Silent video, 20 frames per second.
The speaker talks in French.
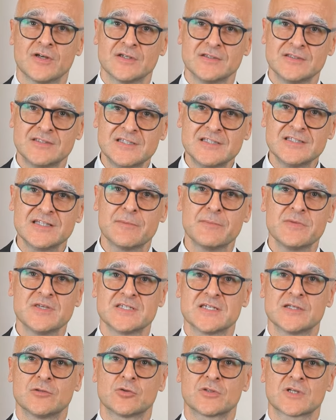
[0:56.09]

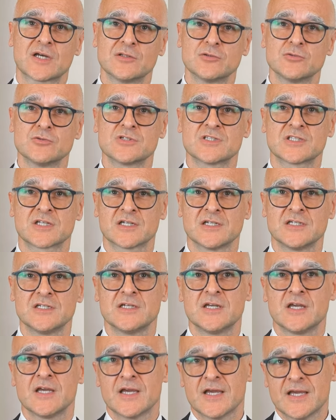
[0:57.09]
dynamiser notre industrie
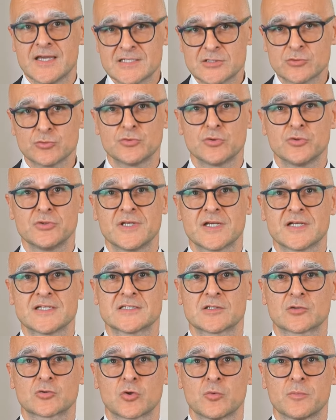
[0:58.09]
et soutenir
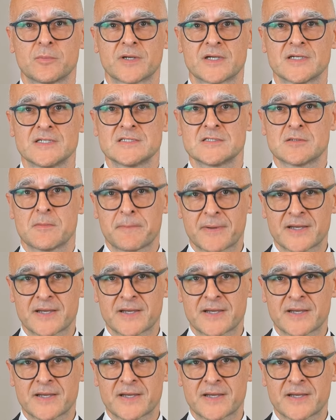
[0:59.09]
les entreprises